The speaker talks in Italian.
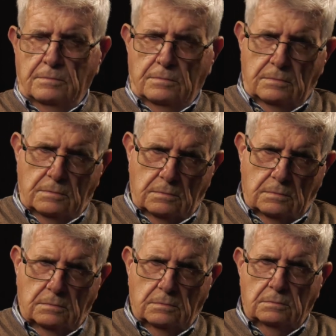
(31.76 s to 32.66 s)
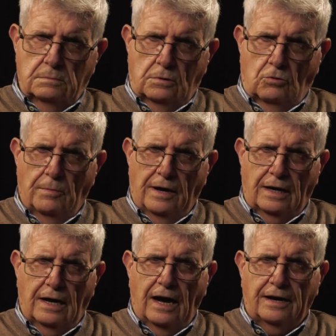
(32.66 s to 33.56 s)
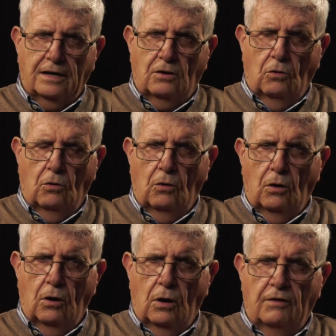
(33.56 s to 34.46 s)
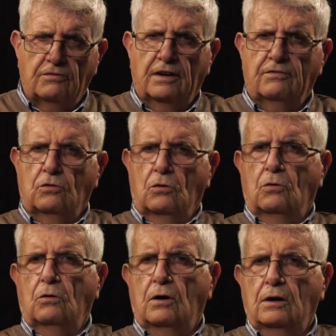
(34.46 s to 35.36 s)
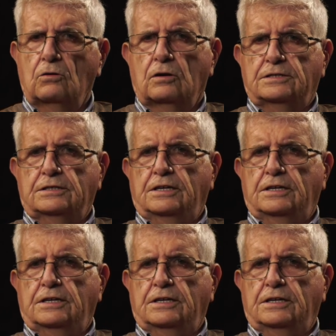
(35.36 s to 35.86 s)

Mm, come incarico avevo, allora si,